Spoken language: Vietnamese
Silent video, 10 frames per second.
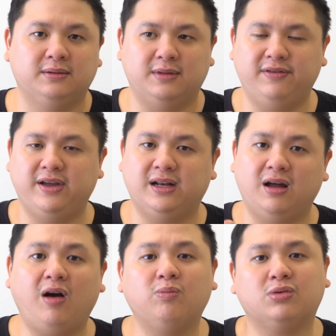bởi vì
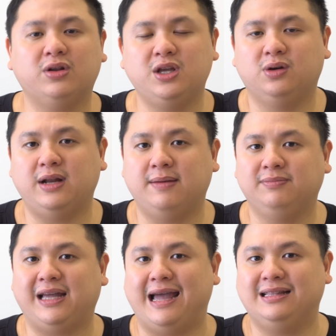nó không có nhiều
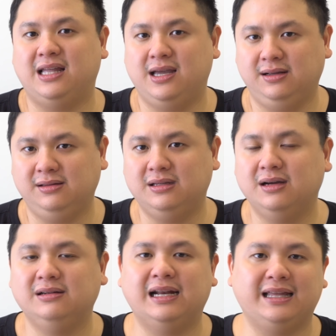điểm cải tiến
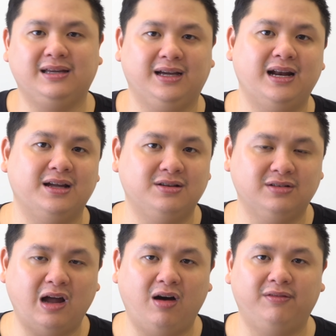như là những cái đời
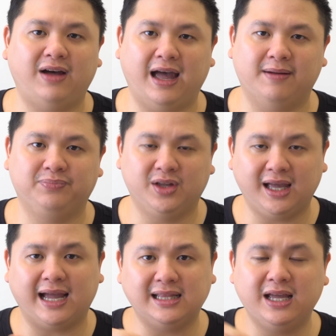trước đó và những
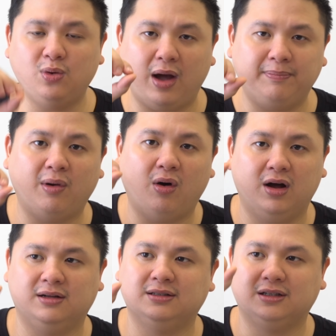cái cải tiến của Apple
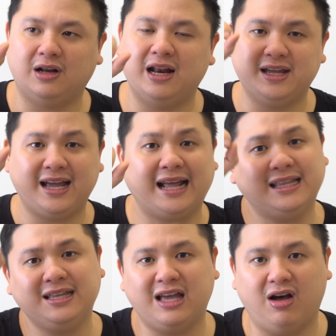nó là những cái cải
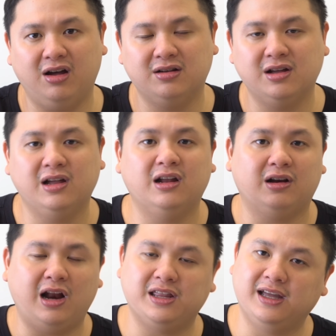tiến nhỏ
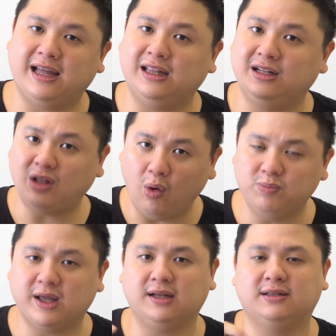nó là những cải tốt
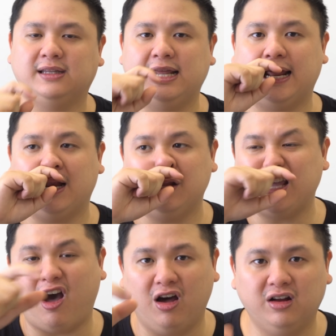nha chỉ là nó
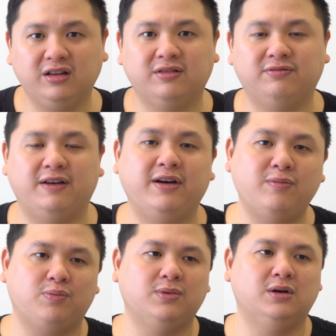nhỏ thôi và với
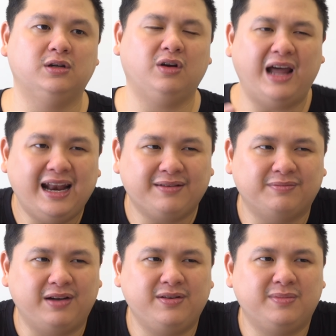một người có thể là
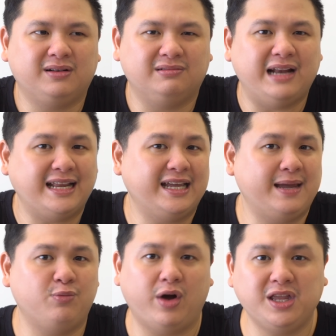bởi vì mình đã trải
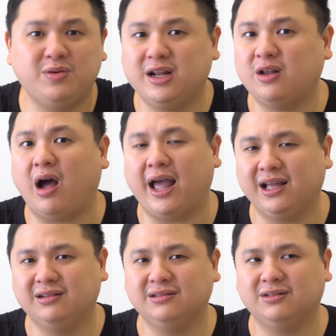nghiệm quá nhiều điện
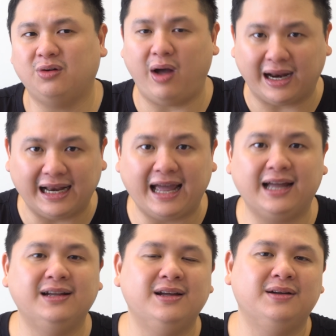thoại hoặc
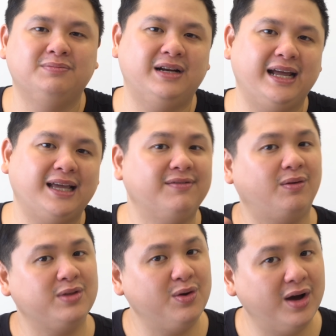là mình đang kỳ
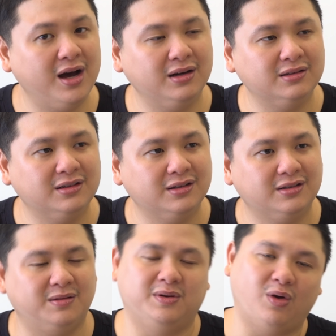vọng nhiều hơn
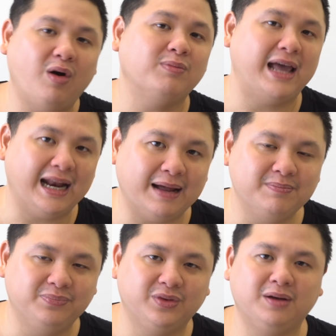thì mình cũng không chắc
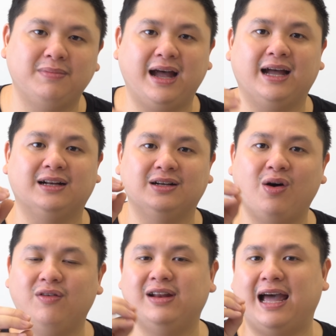lắm nhưng mà
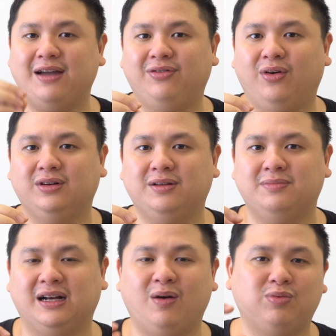đối với là iPhone thì
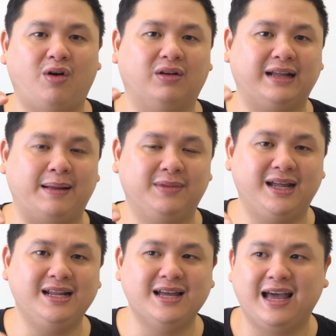mình không còn cảm
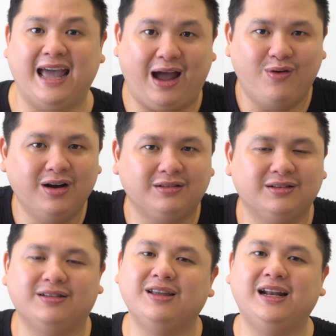thấy háo hức
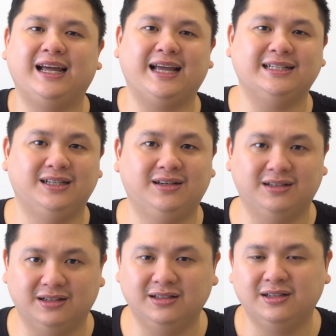như là ngày xưa
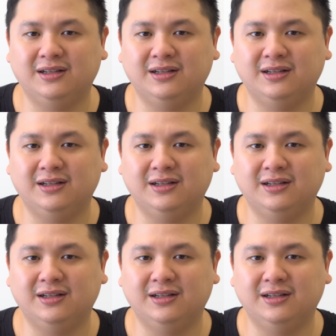nữa